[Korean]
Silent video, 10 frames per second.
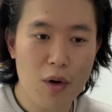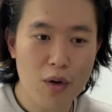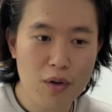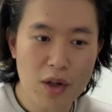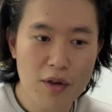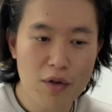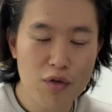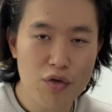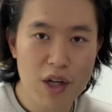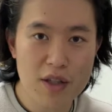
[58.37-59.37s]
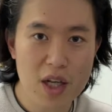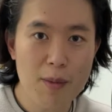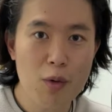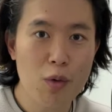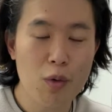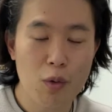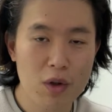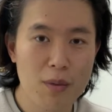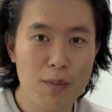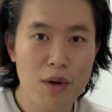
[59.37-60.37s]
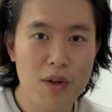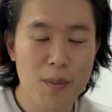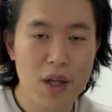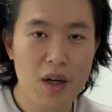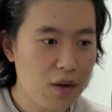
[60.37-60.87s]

어떻게 해서든 두리안을 사 먹고 오는 편입니다.